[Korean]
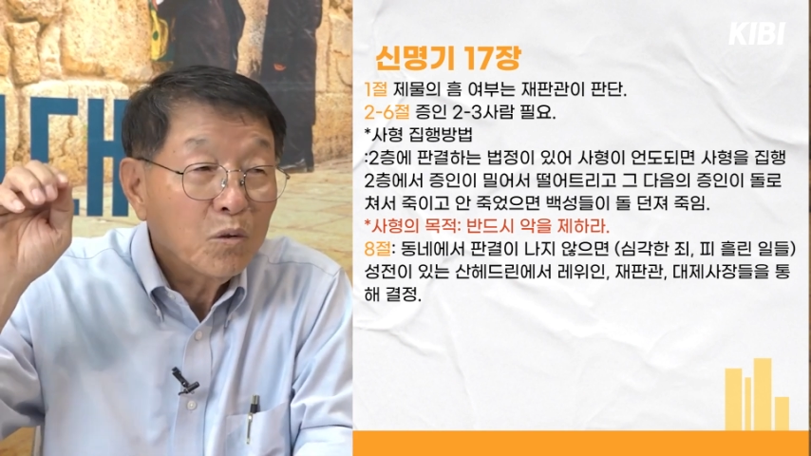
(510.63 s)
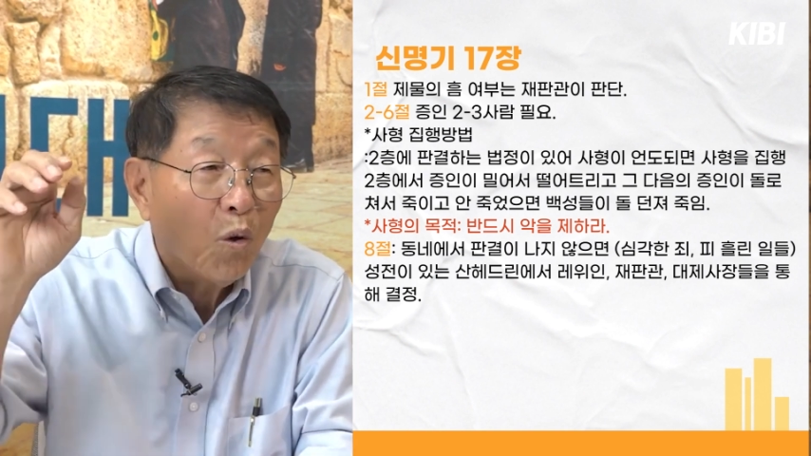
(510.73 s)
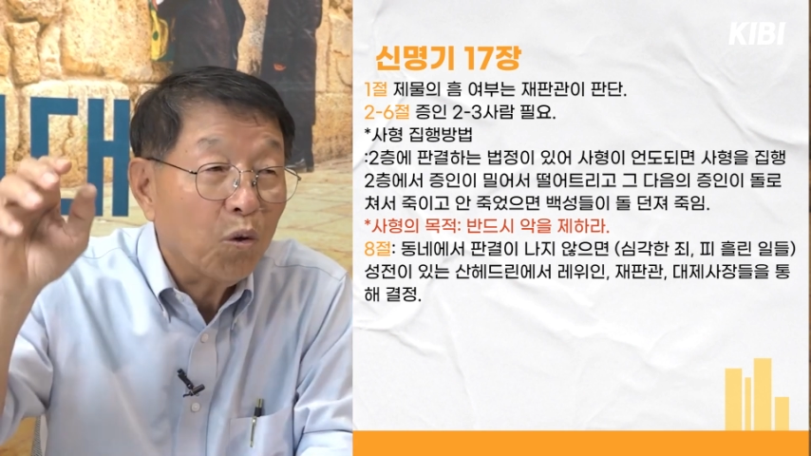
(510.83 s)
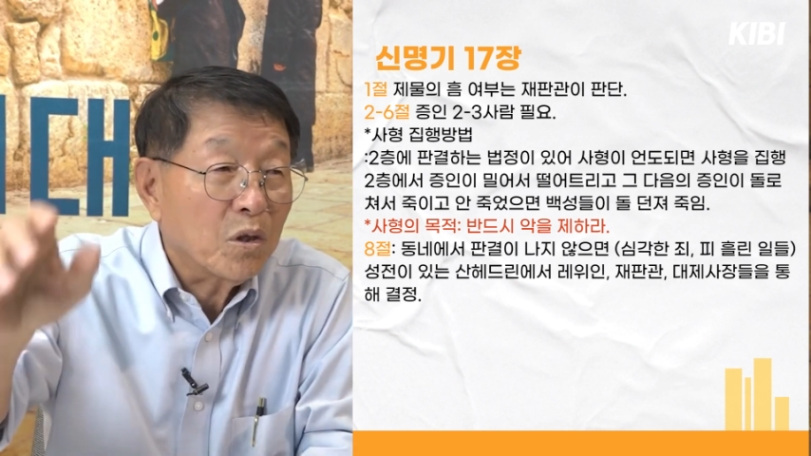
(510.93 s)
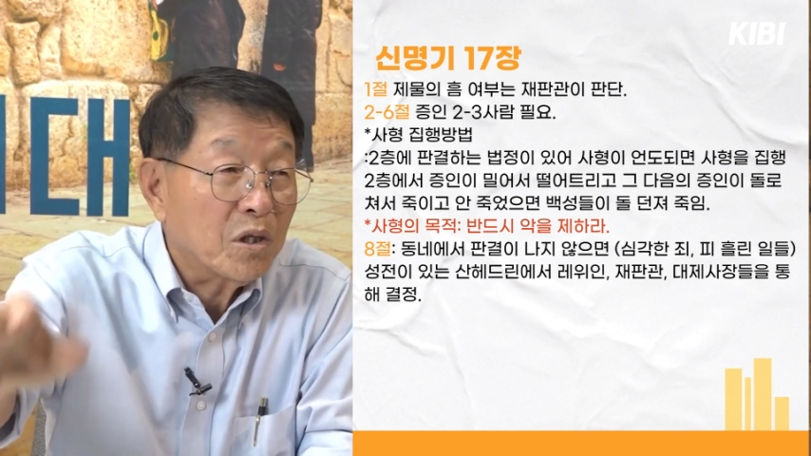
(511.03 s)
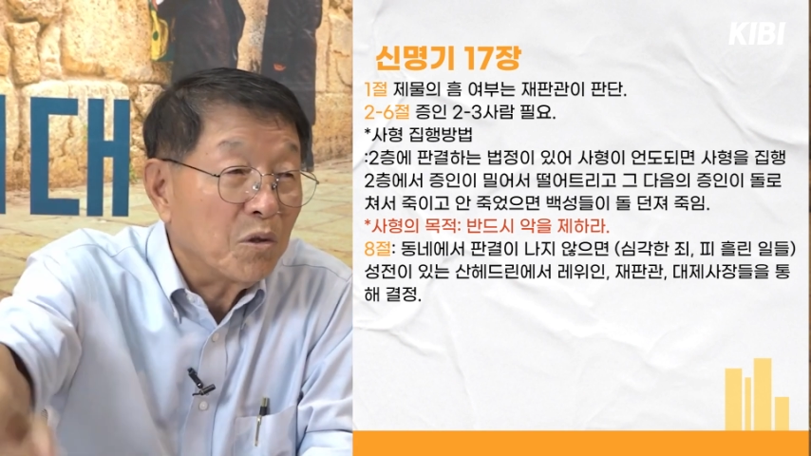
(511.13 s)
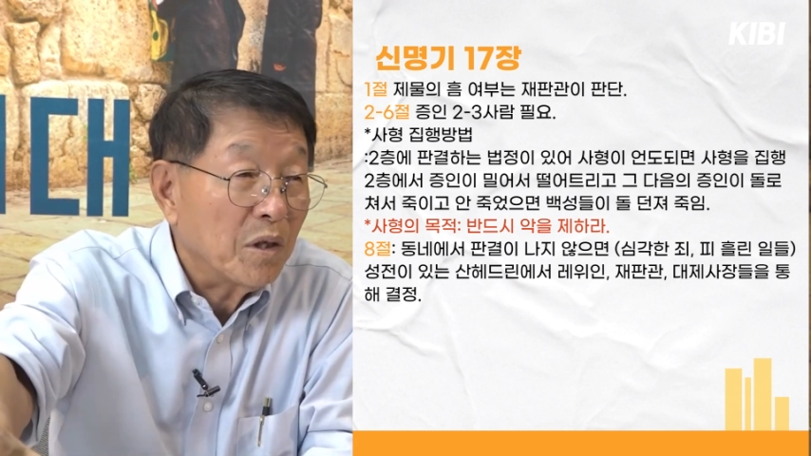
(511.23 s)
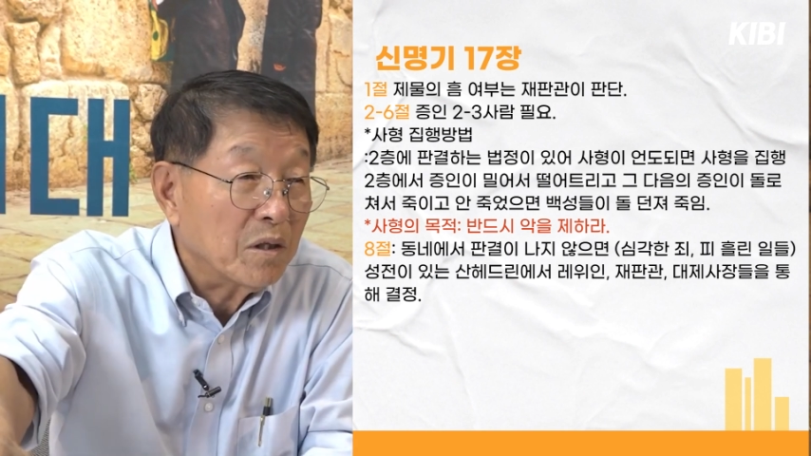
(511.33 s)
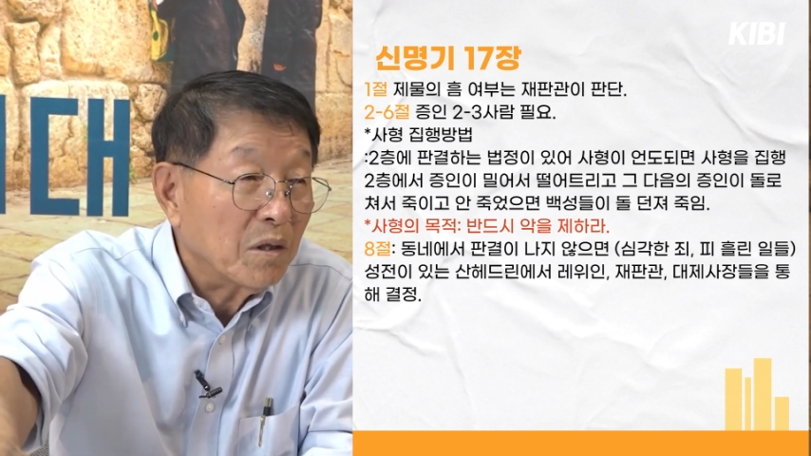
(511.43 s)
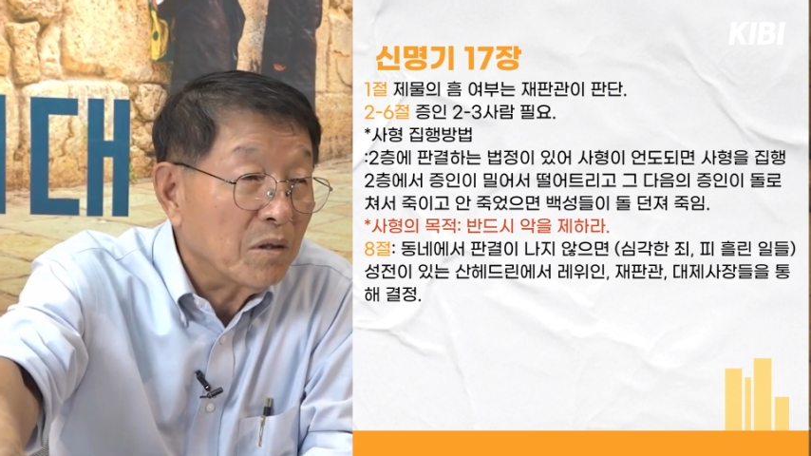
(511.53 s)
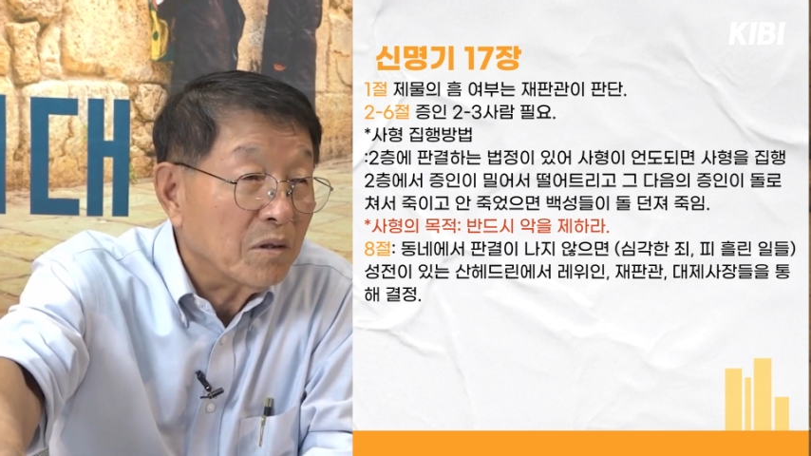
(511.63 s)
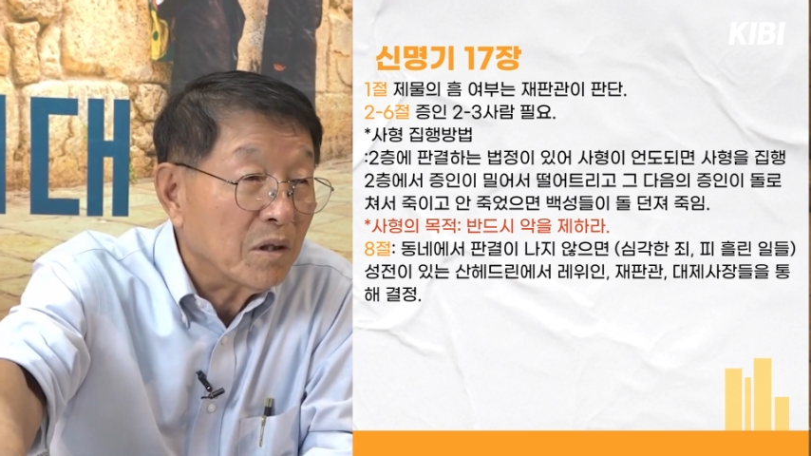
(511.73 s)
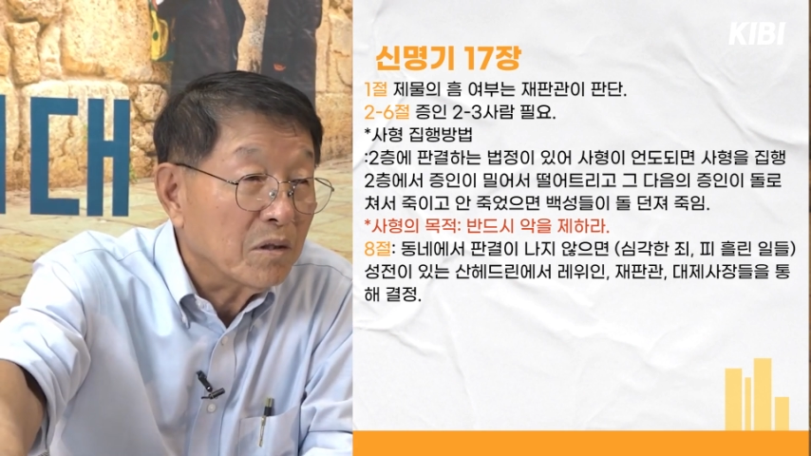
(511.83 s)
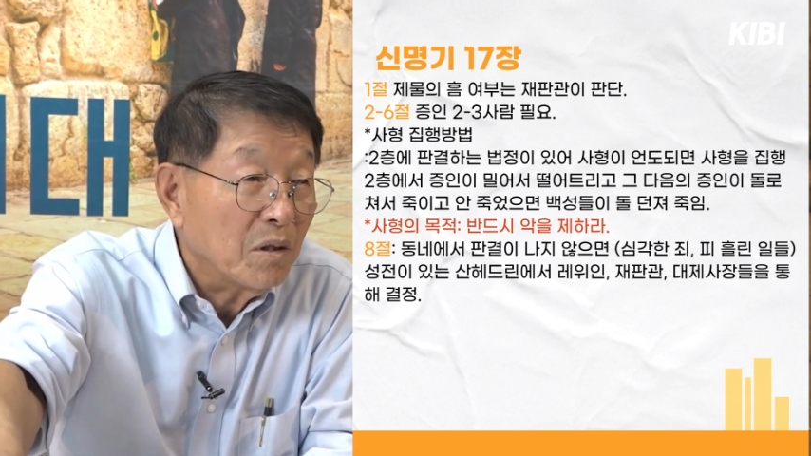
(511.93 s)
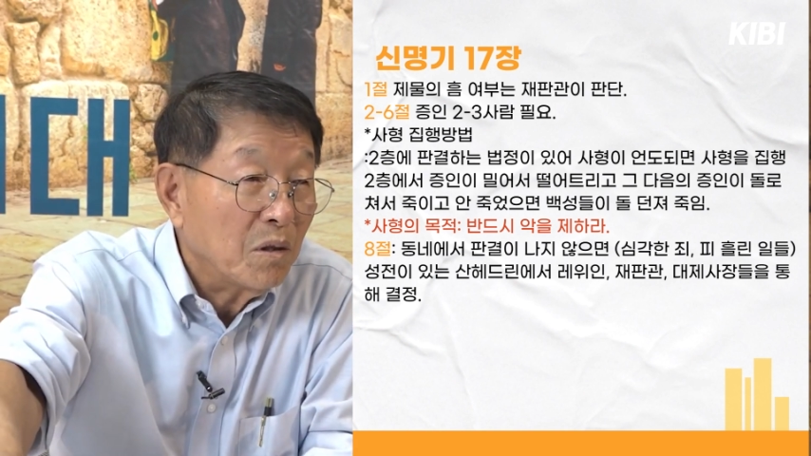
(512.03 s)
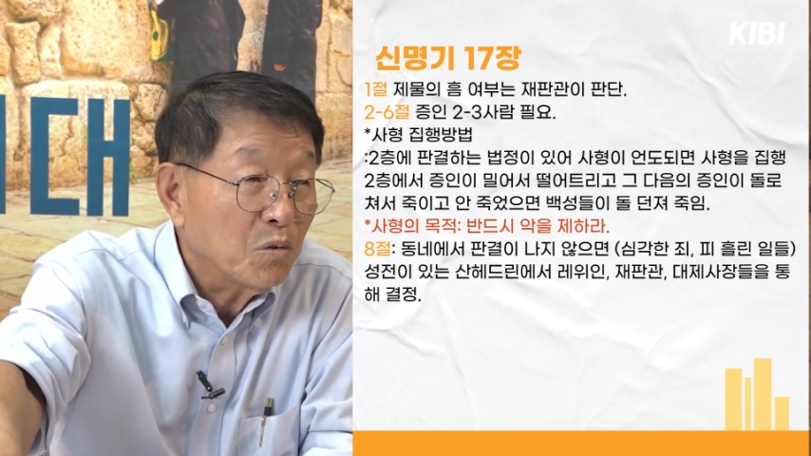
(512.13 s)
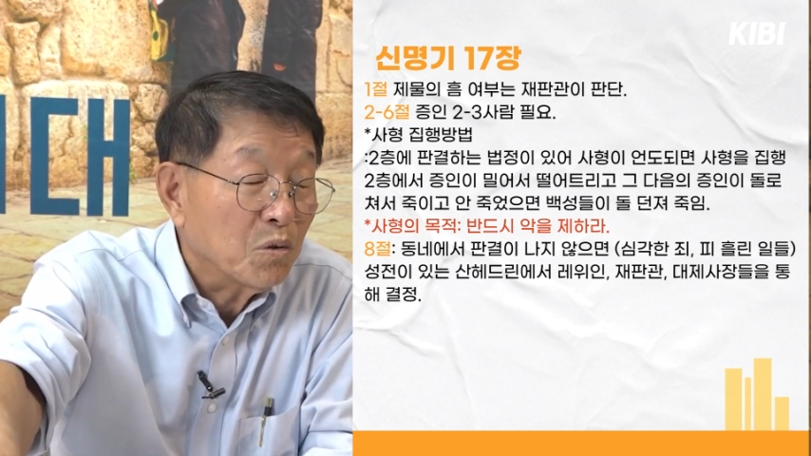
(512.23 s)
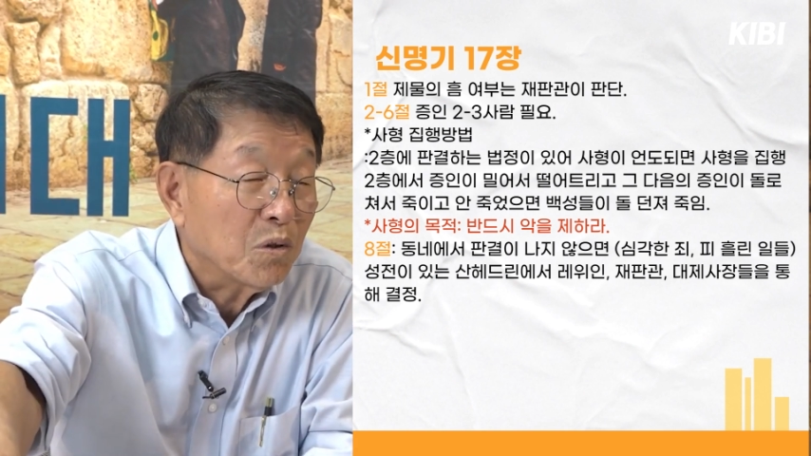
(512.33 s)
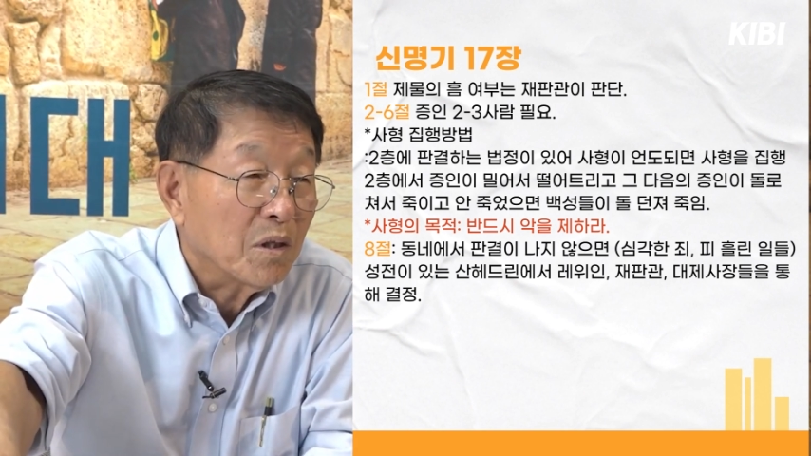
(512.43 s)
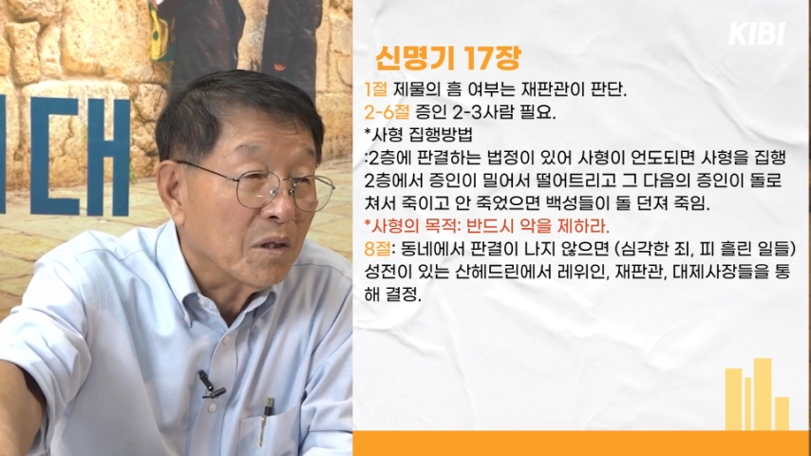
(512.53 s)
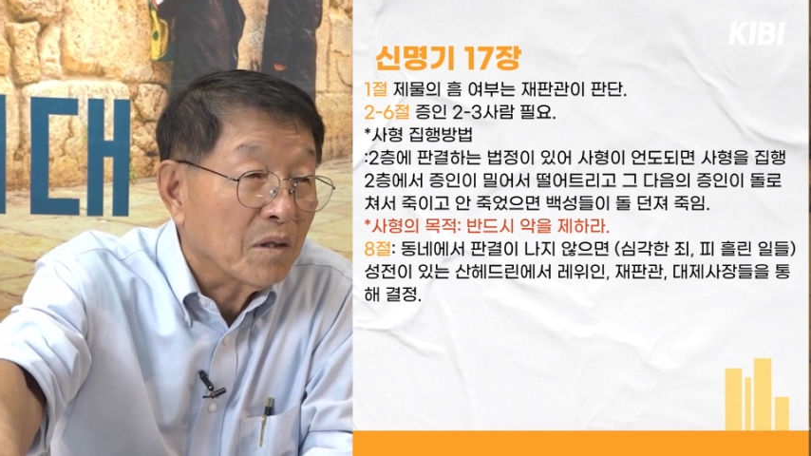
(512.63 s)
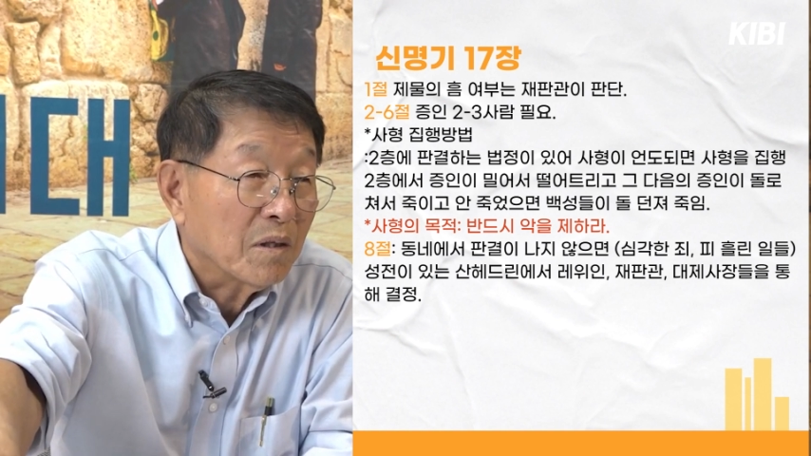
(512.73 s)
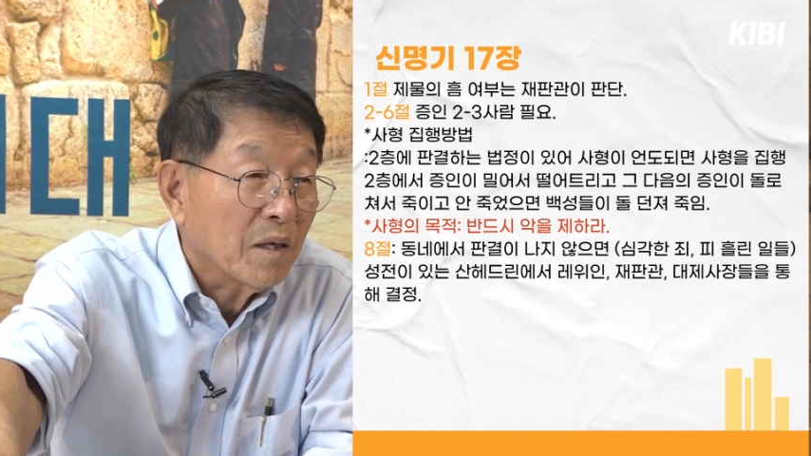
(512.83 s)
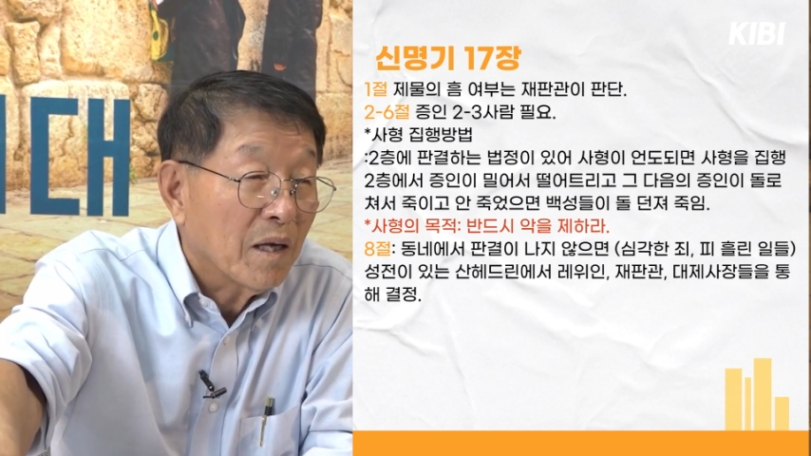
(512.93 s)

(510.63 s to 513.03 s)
돌을 그 위에 떨어뜨려서 죽이는